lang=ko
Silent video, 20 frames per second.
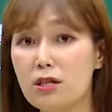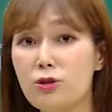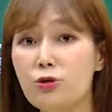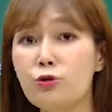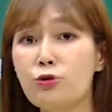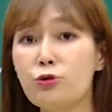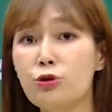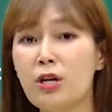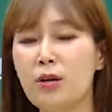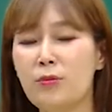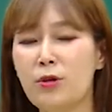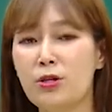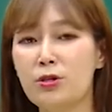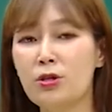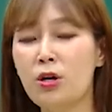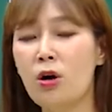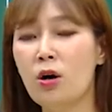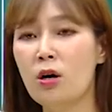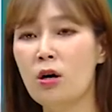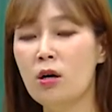진출을
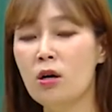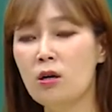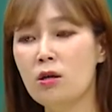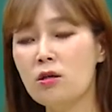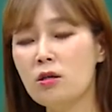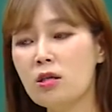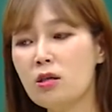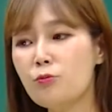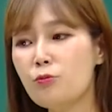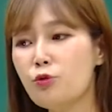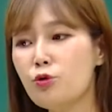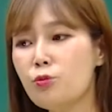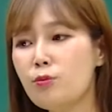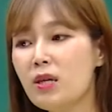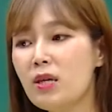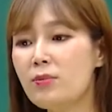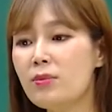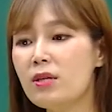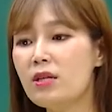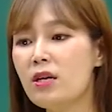하면서
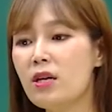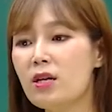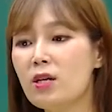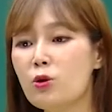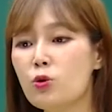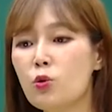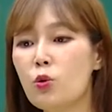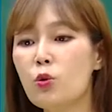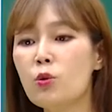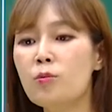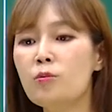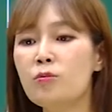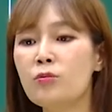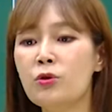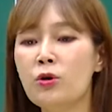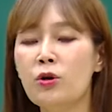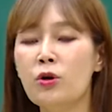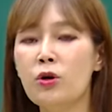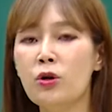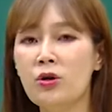식품의 미래를 좀
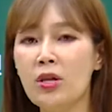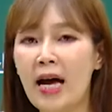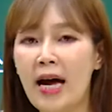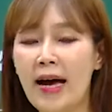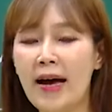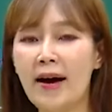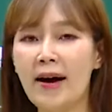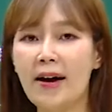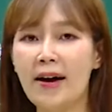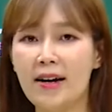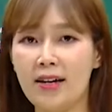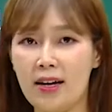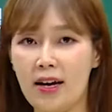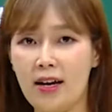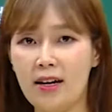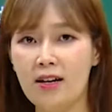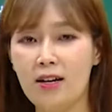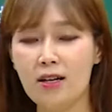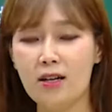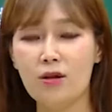더
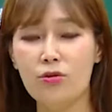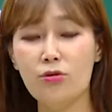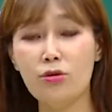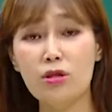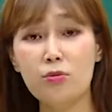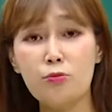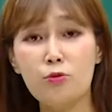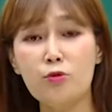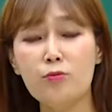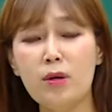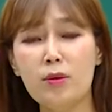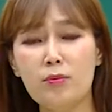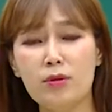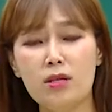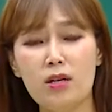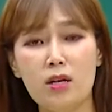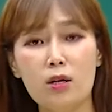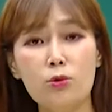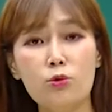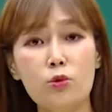다양하게 그리고 식품의
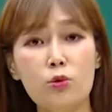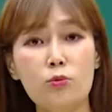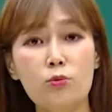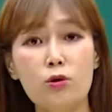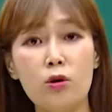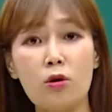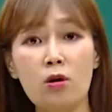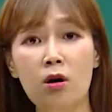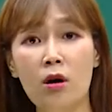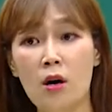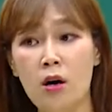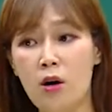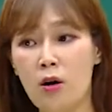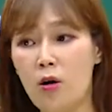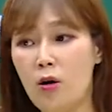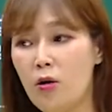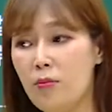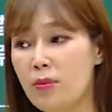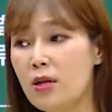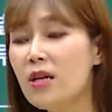미래를 좀더
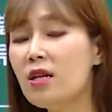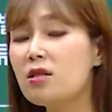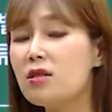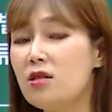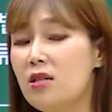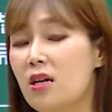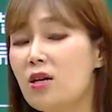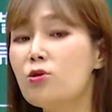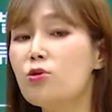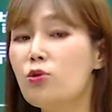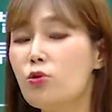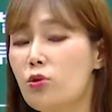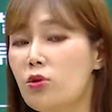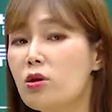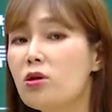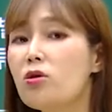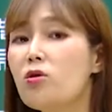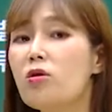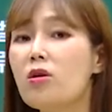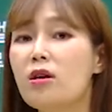어, 미래지향적으로
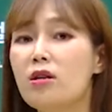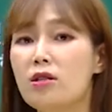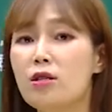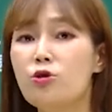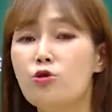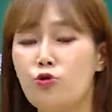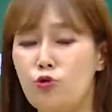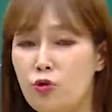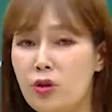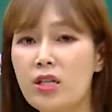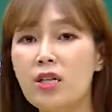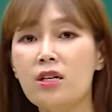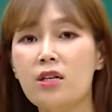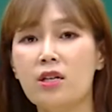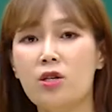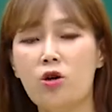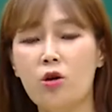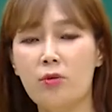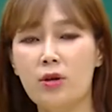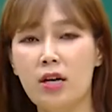끌어가는 유일한
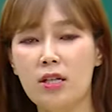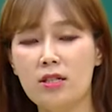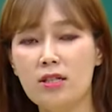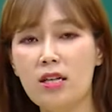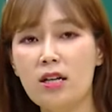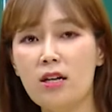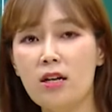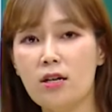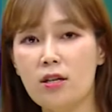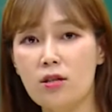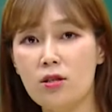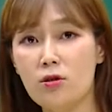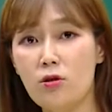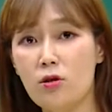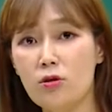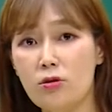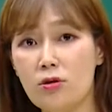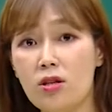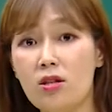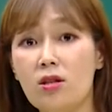기업이라는 생각이
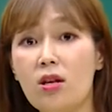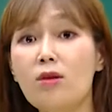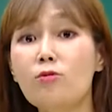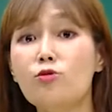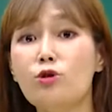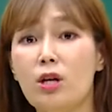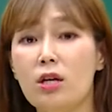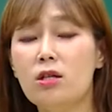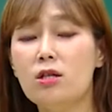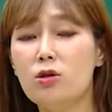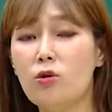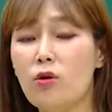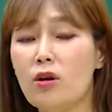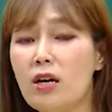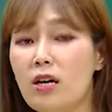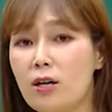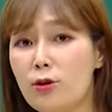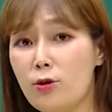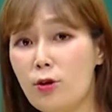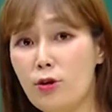들었기 때문에 지원을
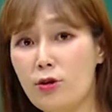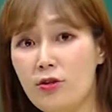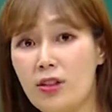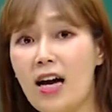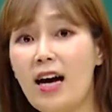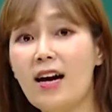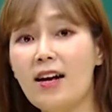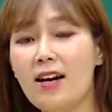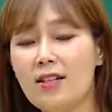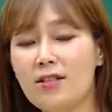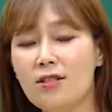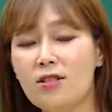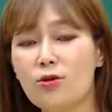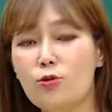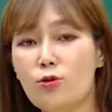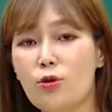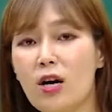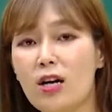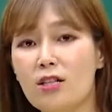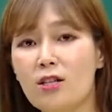하게 되었다라는
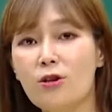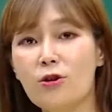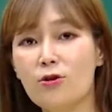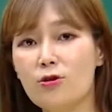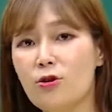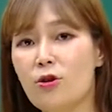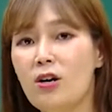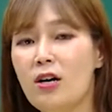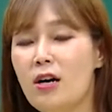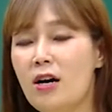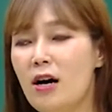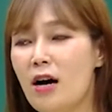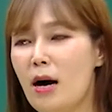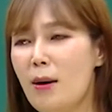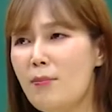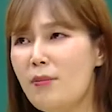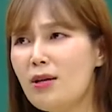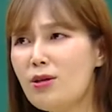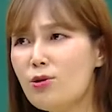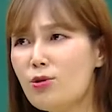식으로 가는 거죠.
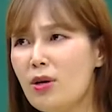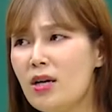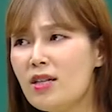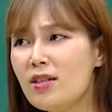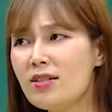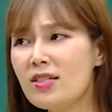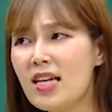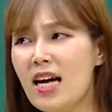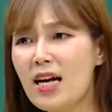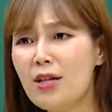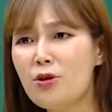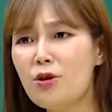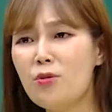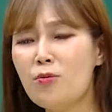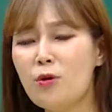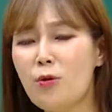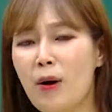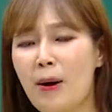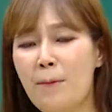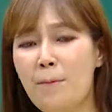한마디로 해당
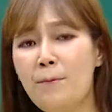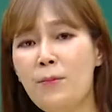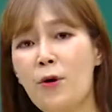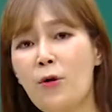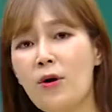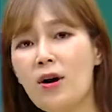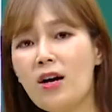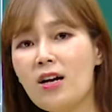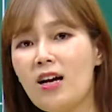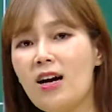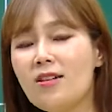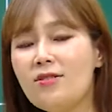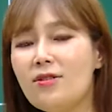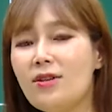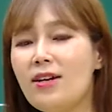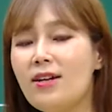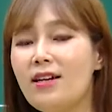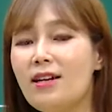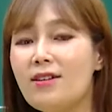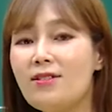산업을 완벽하게
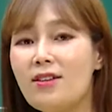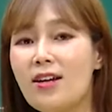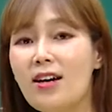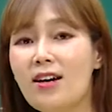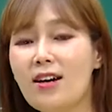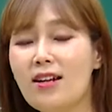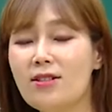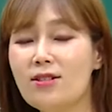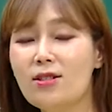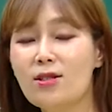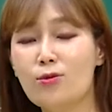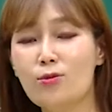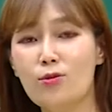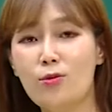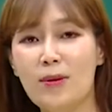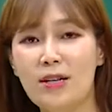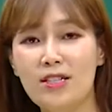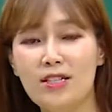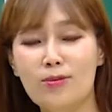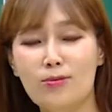하드캐리한다라는 식으로
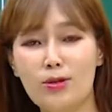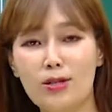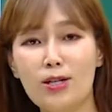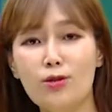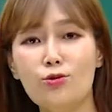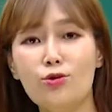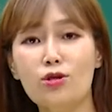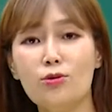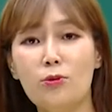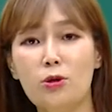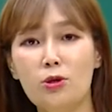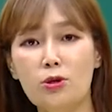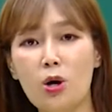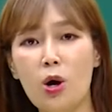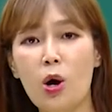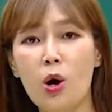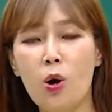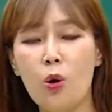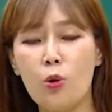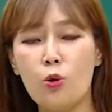말씀을 해주시면서
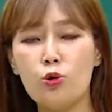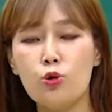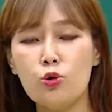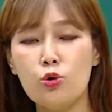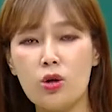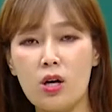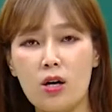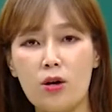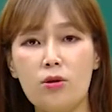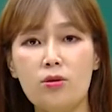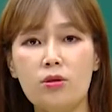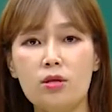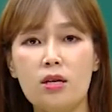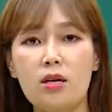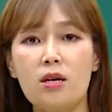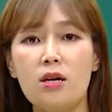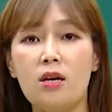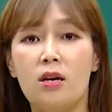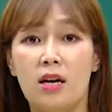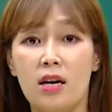오뚜기가
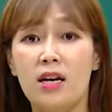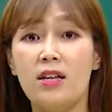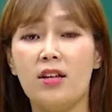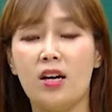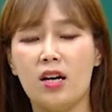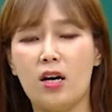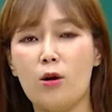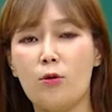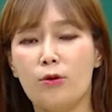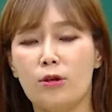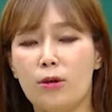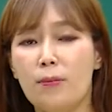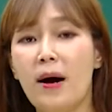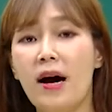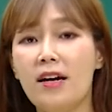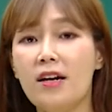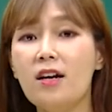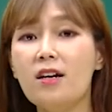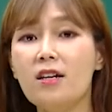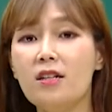현재 해나가고 있는
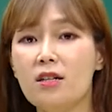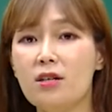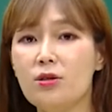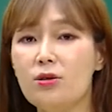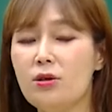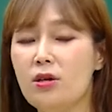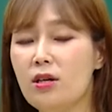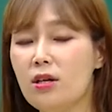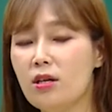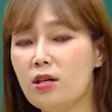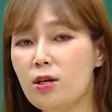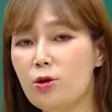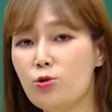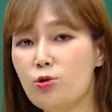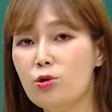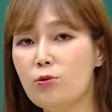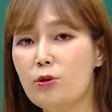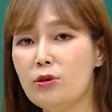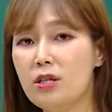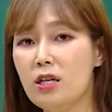방향에 대해서 얘기를
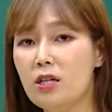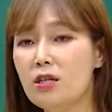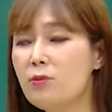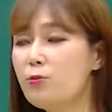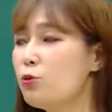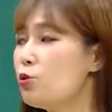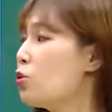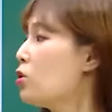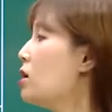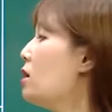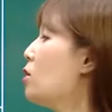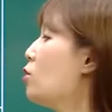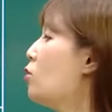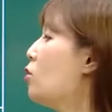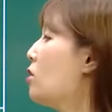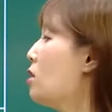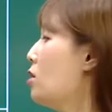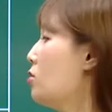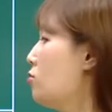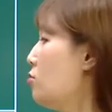해주시면 제일 흡족할
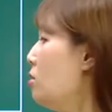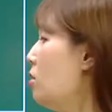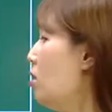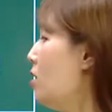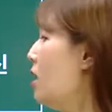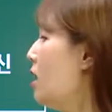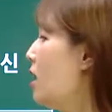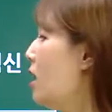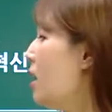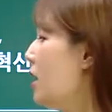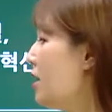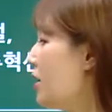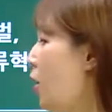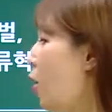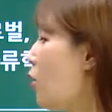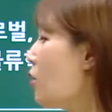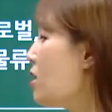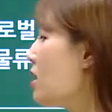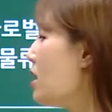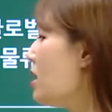것 같고요.
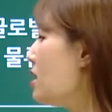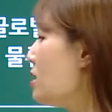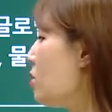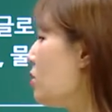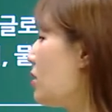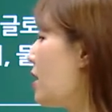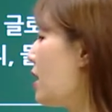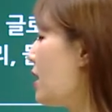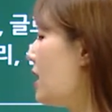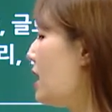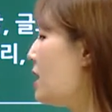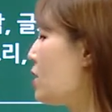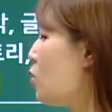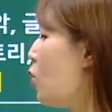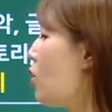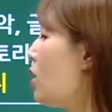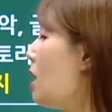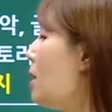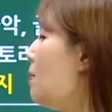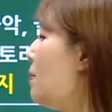여기에서 내가
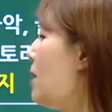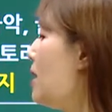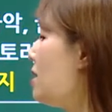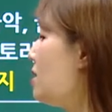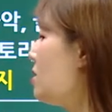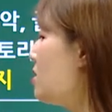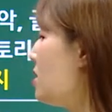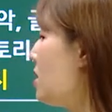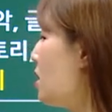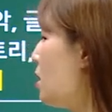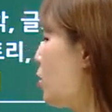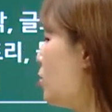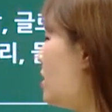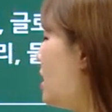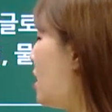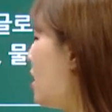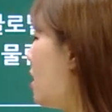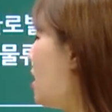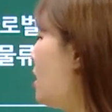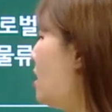적합한 인재라고
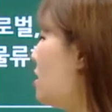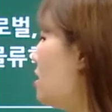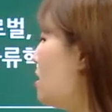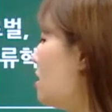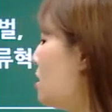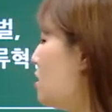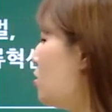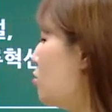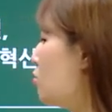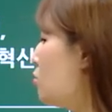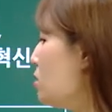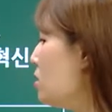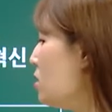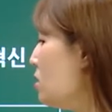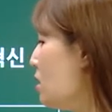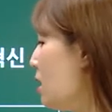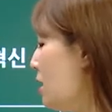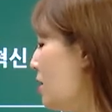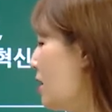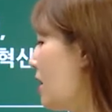생각하는 이유는
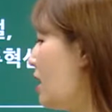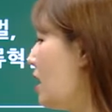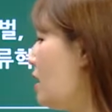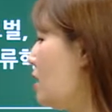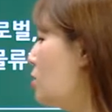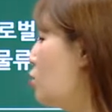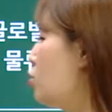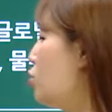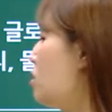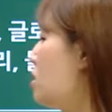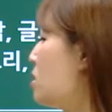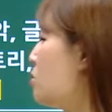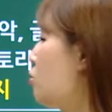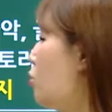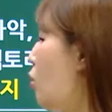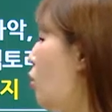내가 갖춘 직무